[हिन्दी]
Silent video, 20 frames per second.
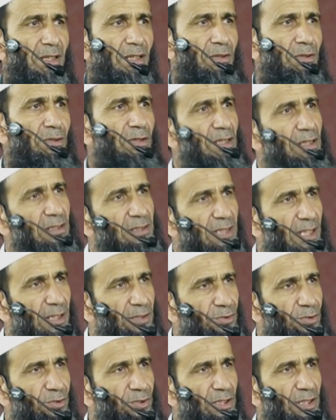क्या हो
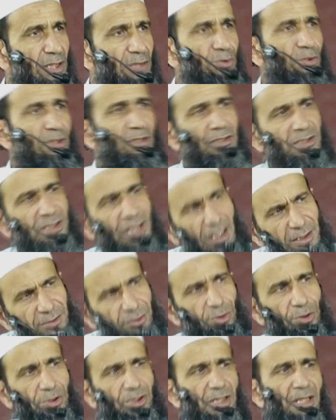इंसान सोचेगा जो
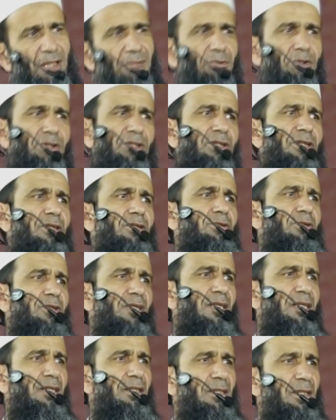इंसान सोचेगा वही ठीक
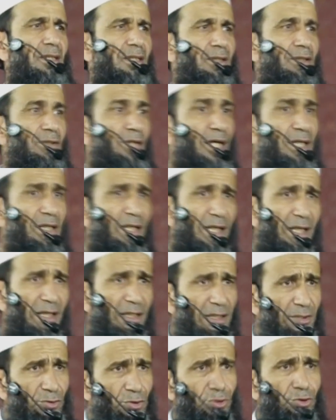होगा अल्लाह
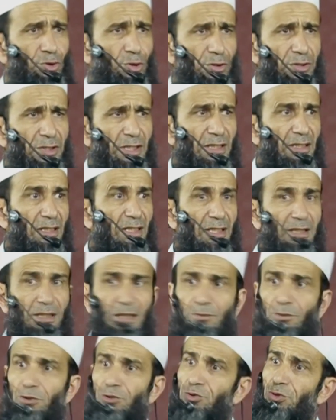ने जो सोच के दिया
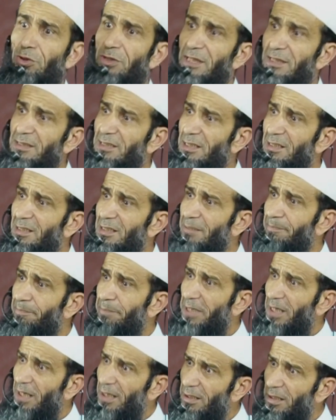था वो चौदह सदियाँ
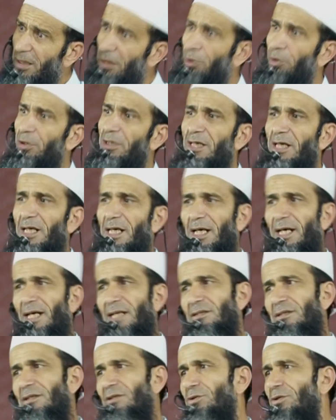पुराना हो गया
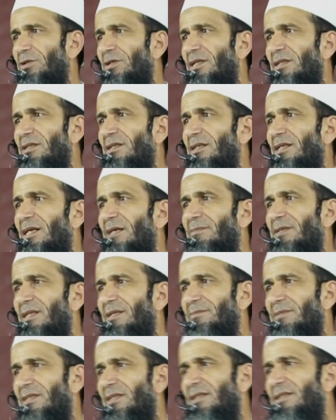आज के दौर के लिए काबिल
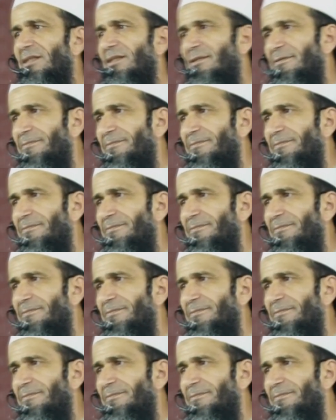अमल नहीं